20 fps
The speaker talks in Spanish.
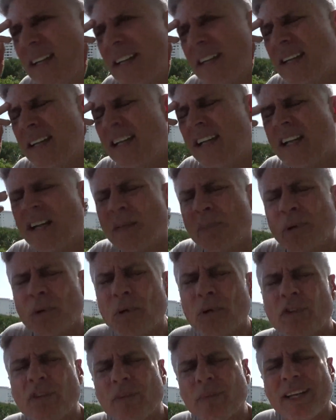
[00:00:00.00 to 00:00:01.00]
eh, el
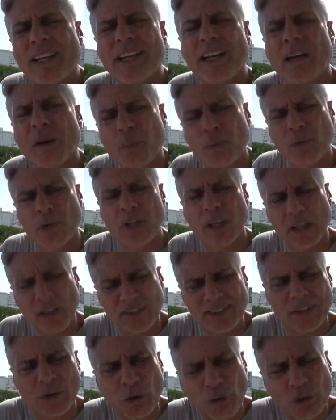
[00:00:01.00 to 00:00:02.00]
Perú no se maneja por
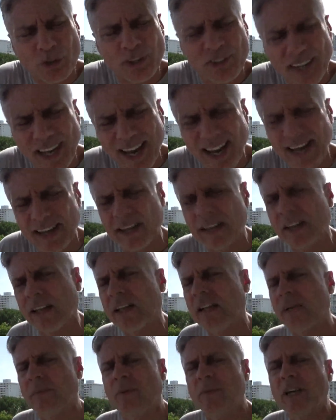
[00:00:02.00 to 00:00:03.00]
si conoces a
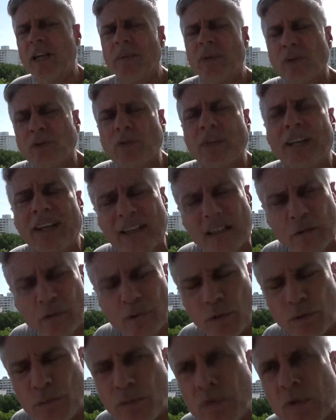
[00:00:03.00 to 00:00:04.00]
alguien. La primera pregunta que te
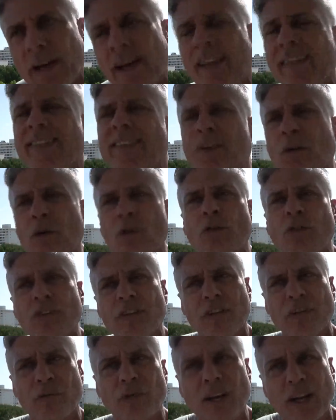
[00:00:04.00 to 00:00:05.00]
formulan es si
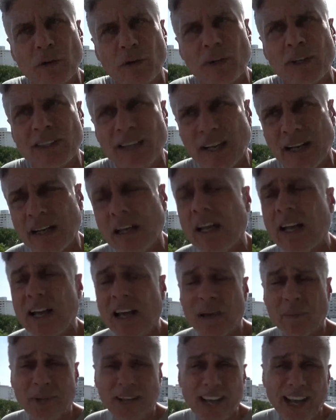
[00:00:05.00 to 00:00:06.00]
conoces a fulano de tal,
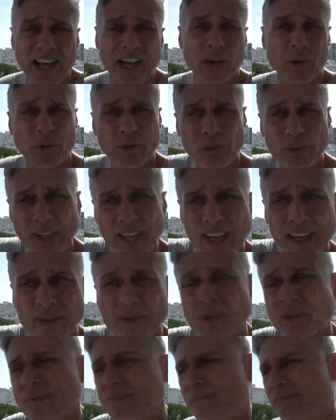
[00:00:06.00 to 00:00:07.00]
a Mengano, a
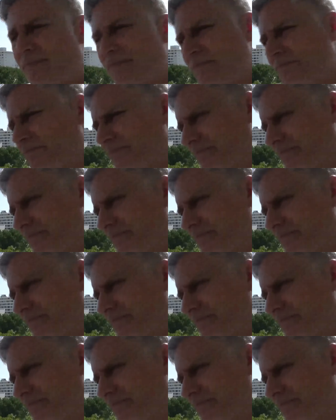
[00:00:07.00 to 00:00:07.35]
Sutano.